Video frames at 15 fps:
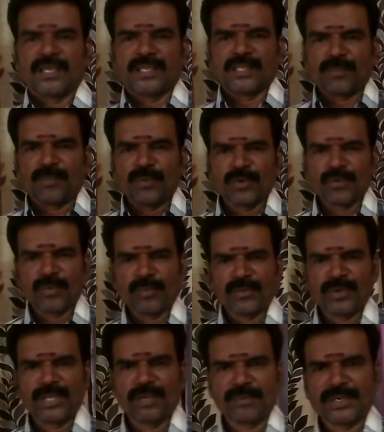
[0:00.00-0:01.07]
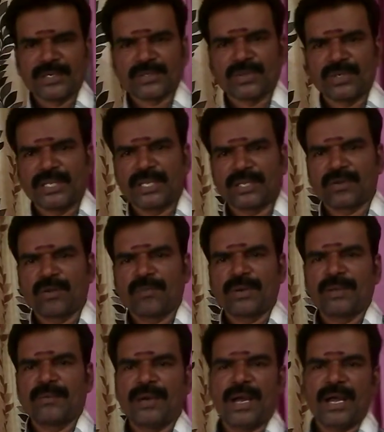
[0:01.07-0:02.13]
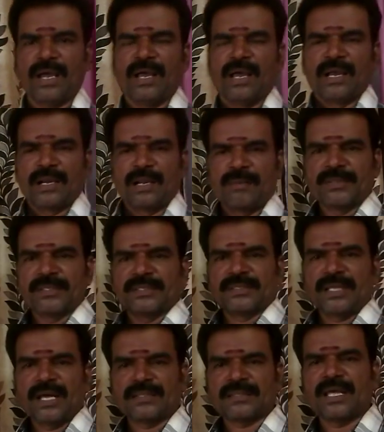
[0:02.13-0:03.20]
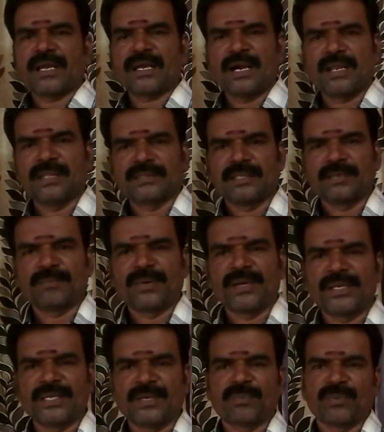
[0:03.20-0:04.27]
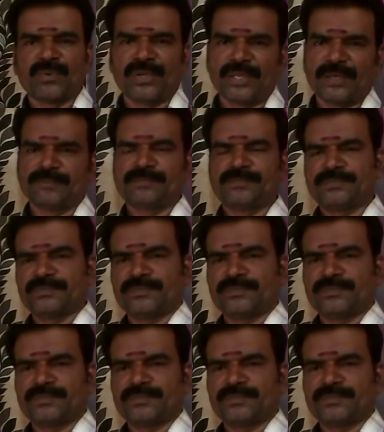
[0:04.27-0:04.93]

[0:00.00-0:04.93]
இந்த பூர்வ புண்ணியம் என்று சொல்லியிருக்கிறோம் அல்லவா நமது தாத்தா காலத்தில் பண்ணிய புண்ணியம்